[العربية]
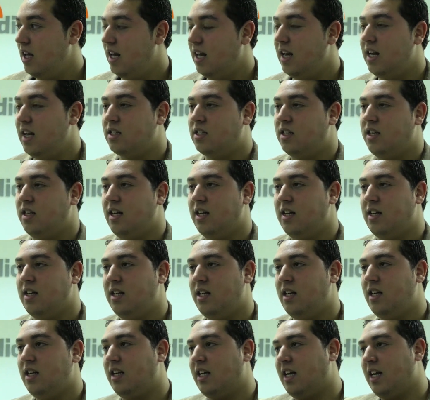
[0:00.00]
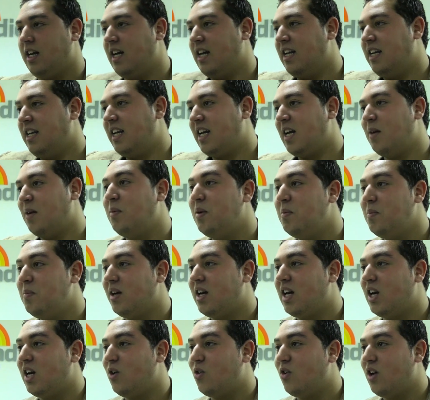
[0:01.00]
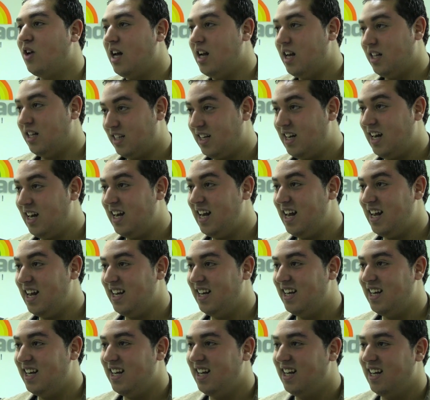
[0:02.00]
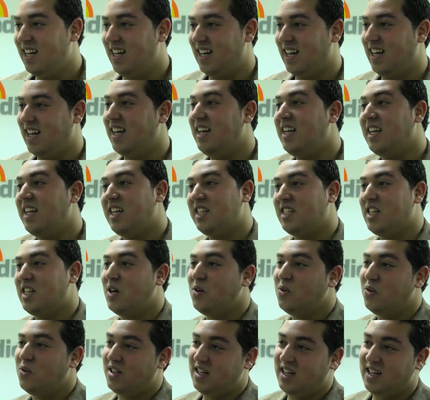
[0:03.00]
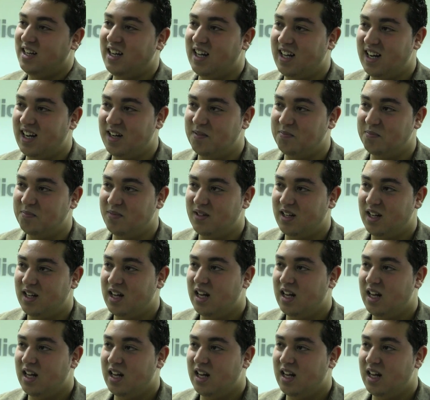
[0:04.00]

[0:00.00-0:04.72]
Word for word: علاش يعني اللي كيغني قبل ما يقرا القران هذاك حلال غير اللي كيتحول يعني حرام